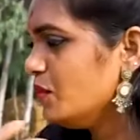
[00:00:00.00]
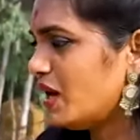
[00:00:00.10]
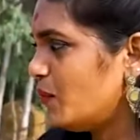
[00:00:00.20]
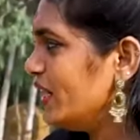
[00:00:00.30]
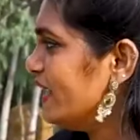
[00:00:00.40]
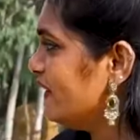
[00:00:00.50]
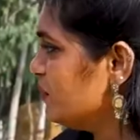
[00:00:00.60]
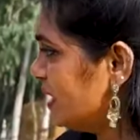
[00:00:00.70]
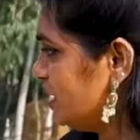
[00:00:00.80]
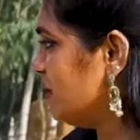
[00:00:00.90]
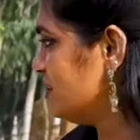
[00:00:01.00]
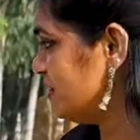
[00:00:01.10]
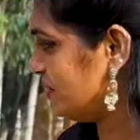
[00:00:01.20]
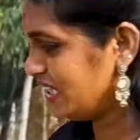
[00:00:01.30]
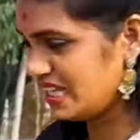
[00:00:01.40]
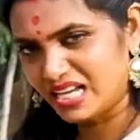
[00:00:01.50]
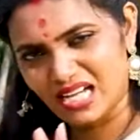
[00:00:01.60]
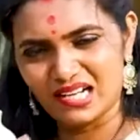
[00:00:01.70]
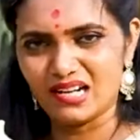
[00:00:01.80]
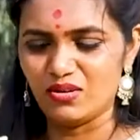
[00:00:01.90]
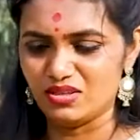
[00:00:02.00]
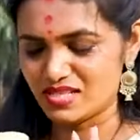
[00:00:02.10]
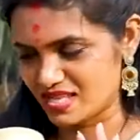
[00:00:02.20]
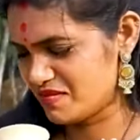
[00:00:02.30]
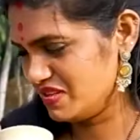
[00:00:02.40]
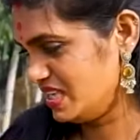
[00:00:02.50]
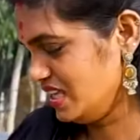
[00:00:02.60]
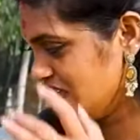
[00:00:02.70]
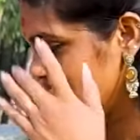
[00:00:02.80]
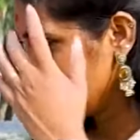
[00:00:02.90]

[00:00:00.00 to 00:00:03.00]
మామూలుగా అయితే ఈ మట్టి మాత్రం ఇదే కలర్లో ఉంది సేమ్ ఇది